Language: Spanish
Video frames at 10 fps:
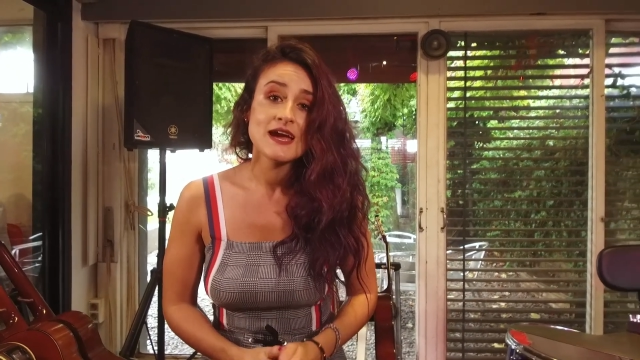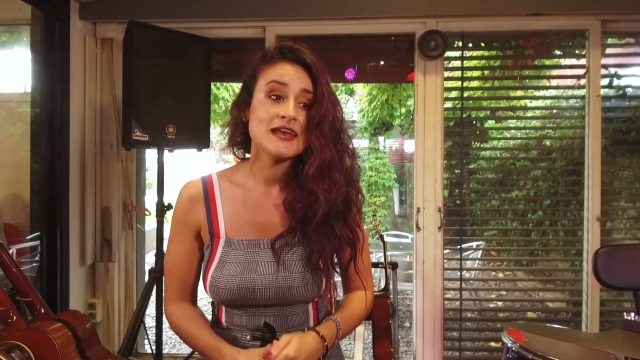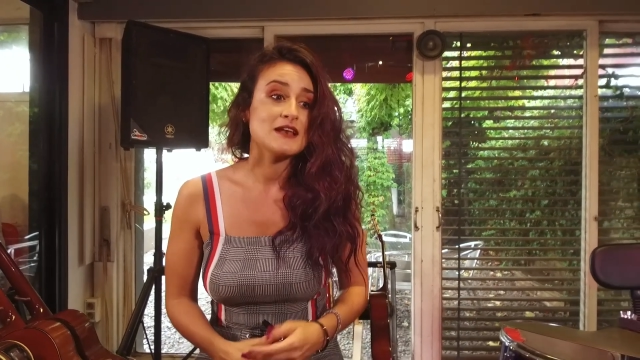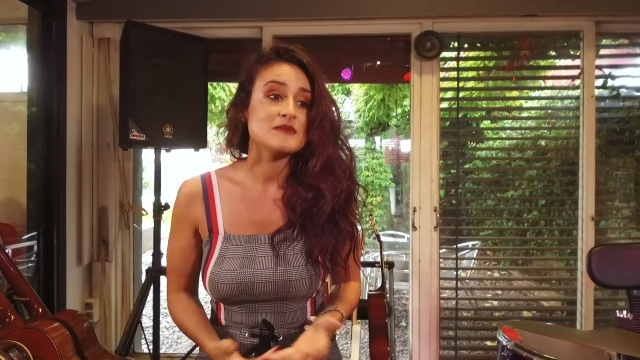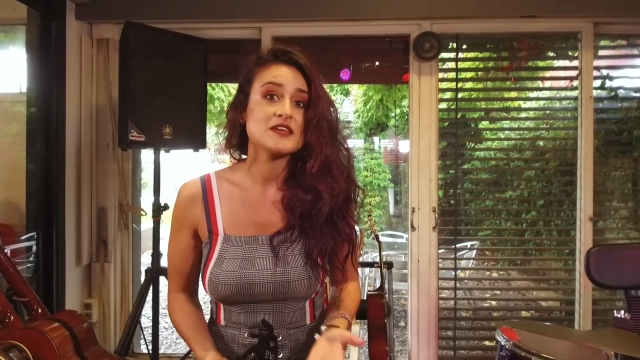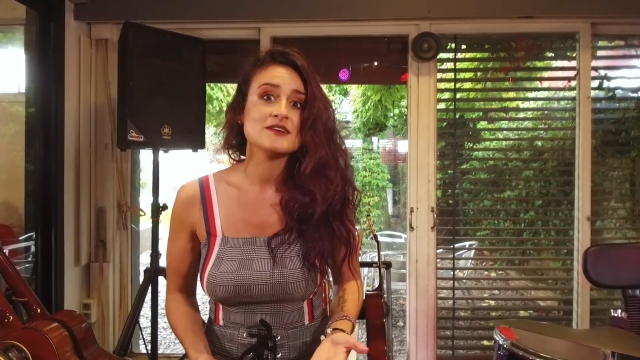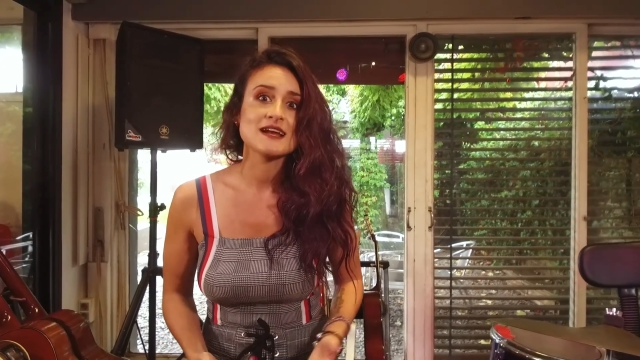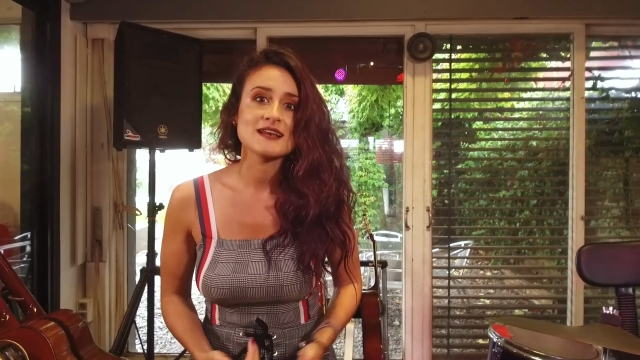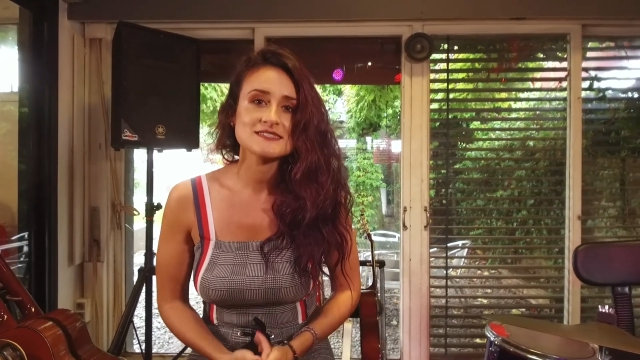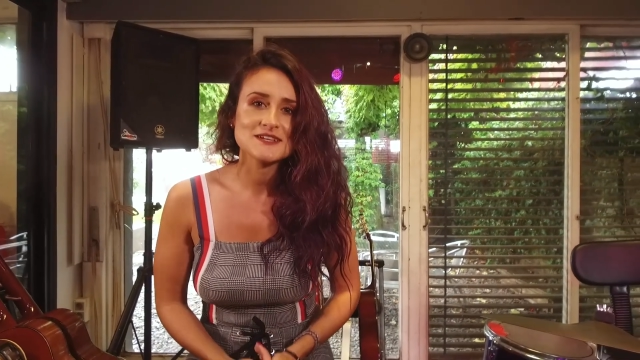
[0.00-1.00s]
en el medio de
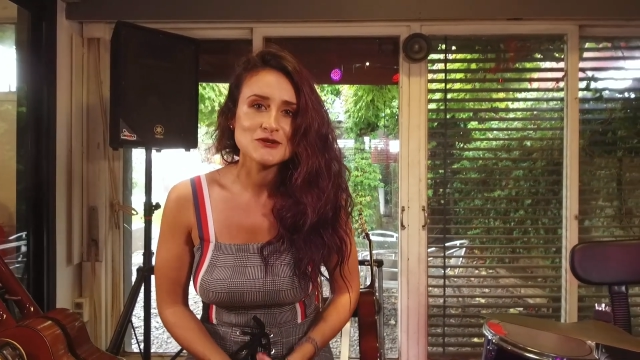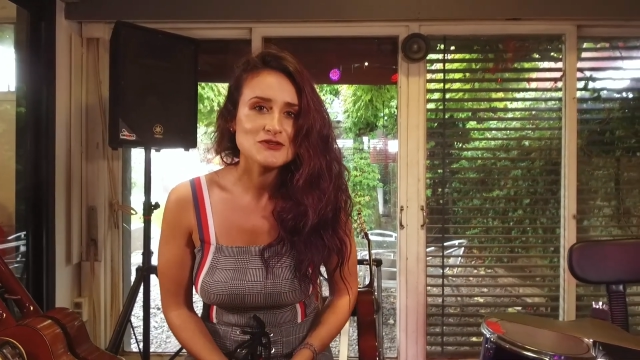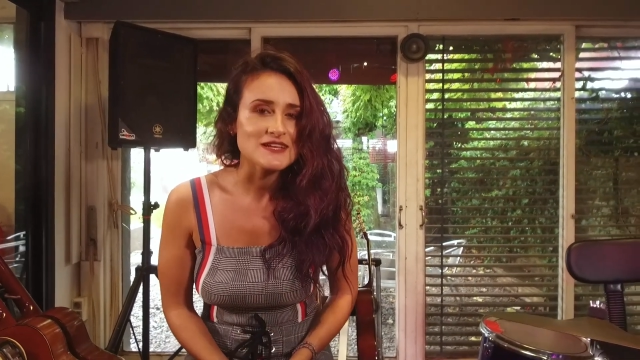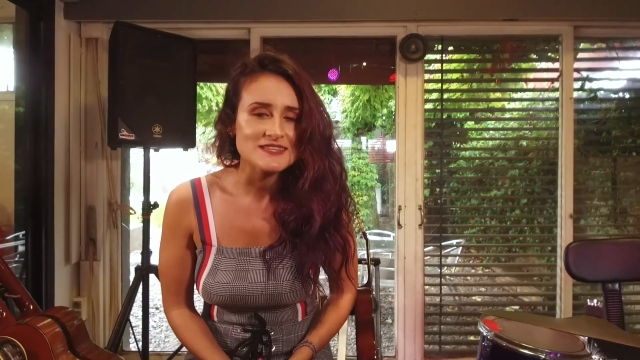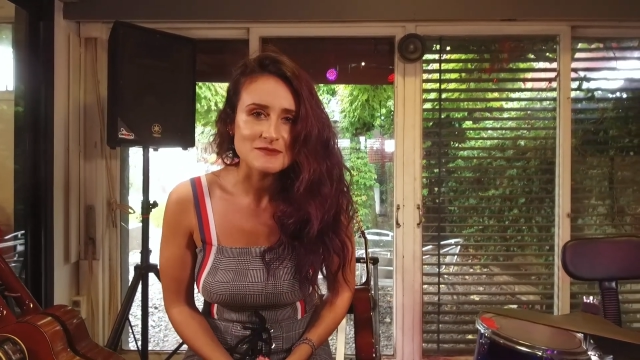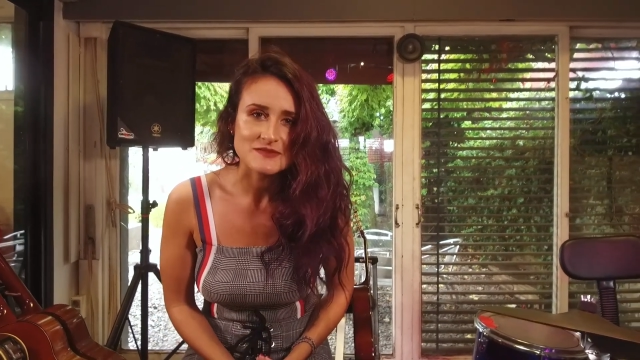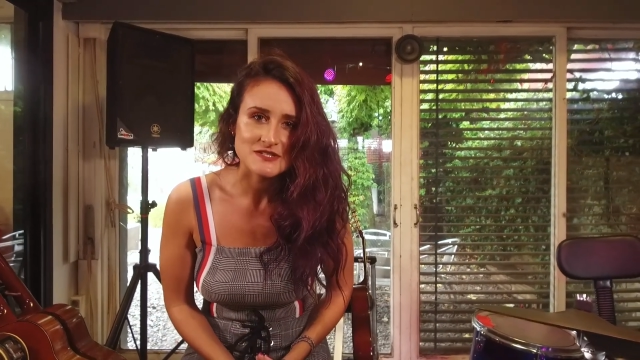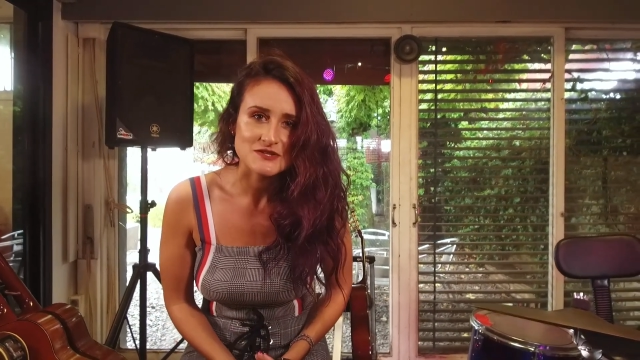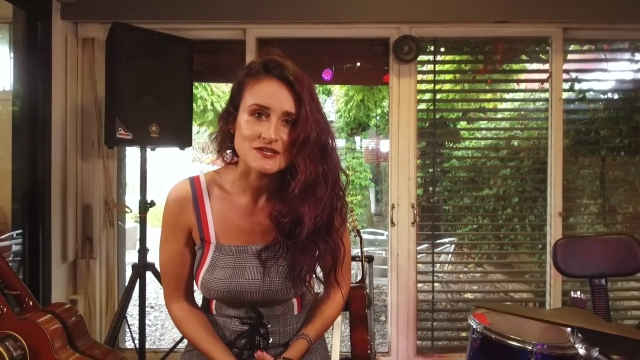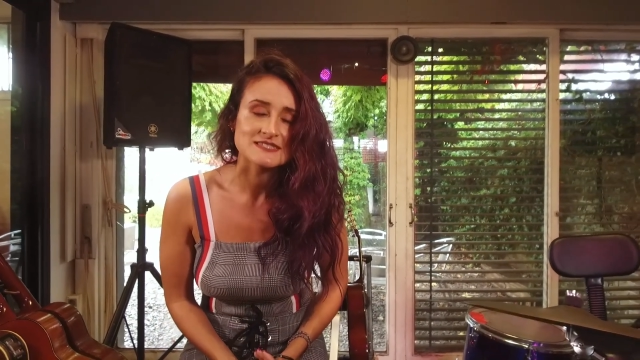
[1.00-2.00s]
la clase con tantas
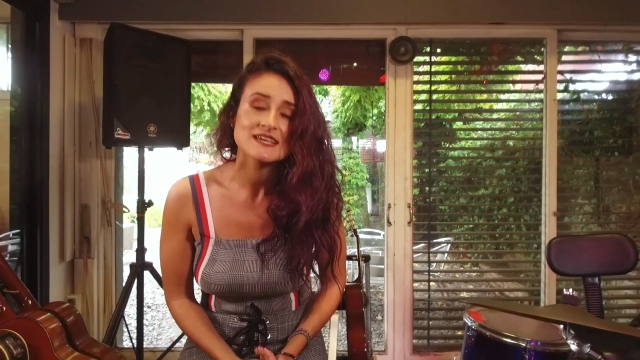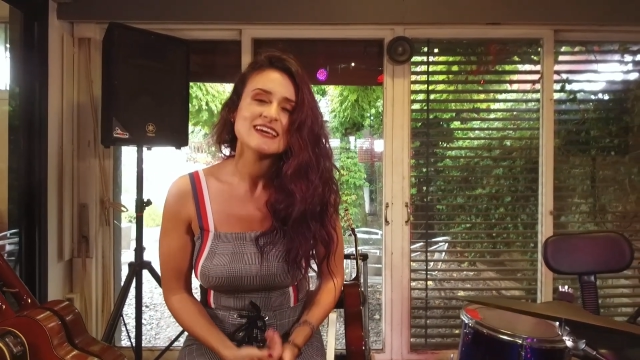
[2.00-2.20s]
personas.